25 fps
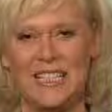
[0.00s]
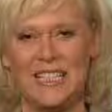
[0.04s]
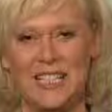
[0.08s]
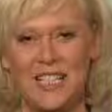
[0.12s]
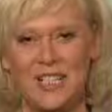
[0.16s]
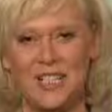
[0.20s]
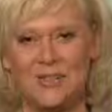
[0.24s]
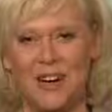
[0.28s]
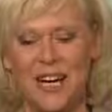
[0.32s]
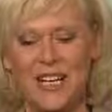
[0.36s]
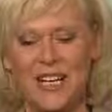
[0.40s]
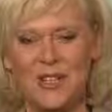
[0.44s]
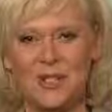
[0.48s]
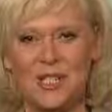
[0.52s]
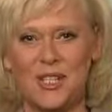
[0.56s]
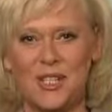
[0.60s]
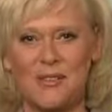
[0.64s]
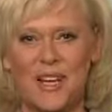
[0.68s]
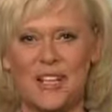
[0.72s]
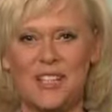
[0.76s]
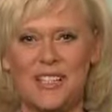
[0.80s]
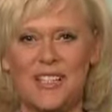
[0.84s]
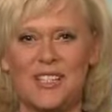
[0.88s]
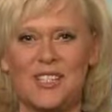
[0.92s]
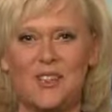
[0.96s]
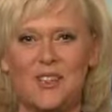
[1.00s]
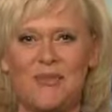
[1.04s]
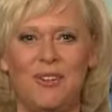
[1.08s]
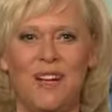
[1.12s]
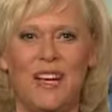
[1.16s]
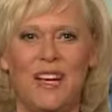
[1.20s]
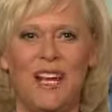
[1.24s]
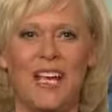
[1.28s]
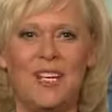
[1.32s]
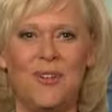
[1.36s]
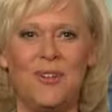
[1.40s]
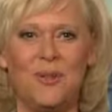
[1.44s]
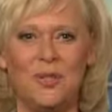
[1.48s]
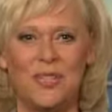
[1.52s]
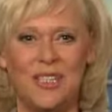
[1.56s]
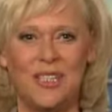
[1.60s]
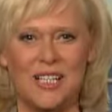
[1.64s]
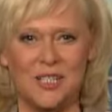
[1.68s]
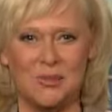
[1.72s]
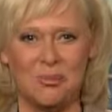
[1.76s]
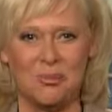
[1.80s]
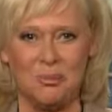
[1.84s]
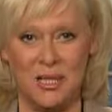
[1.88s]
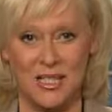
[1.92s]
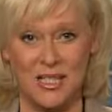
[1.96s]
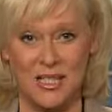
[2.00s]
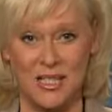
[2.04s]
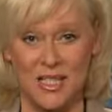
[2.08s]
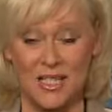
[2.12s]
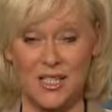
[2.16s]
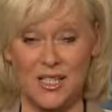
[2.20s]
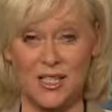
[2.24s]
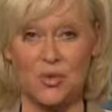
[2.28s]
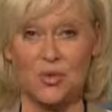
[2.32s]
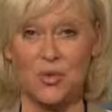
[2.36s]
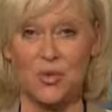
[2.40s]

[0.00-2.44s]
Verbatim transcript: Die 22. Verleihung des BZ